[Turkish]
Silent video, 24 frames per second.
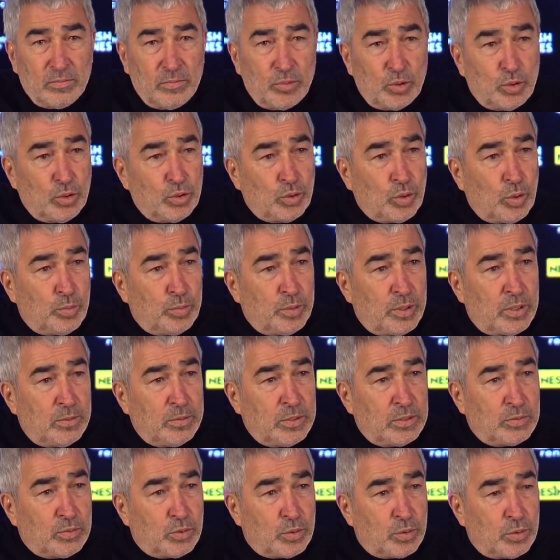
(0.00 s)
bütün toplara
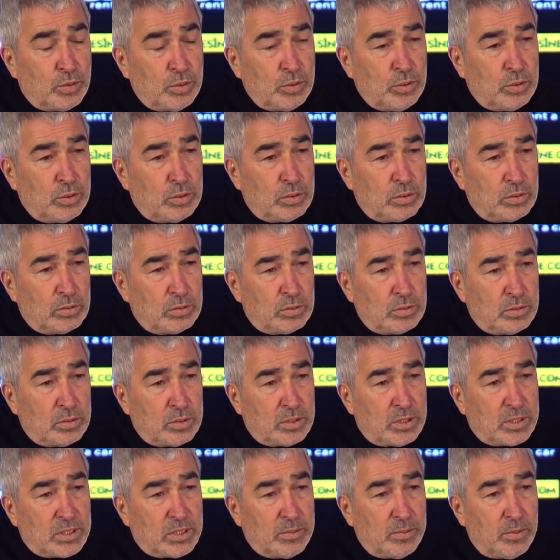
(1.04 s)
biz vurduk.
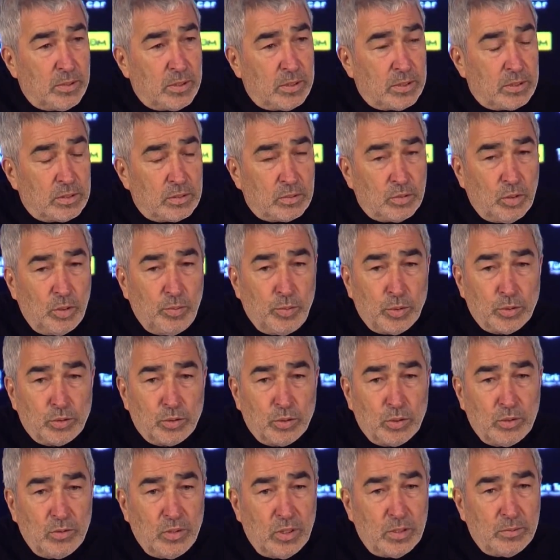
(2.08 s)
Rakibe gol
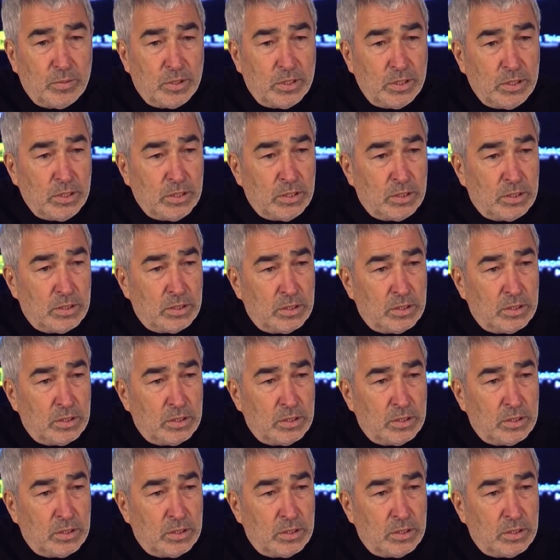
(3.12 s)
pozisyonu vermedik.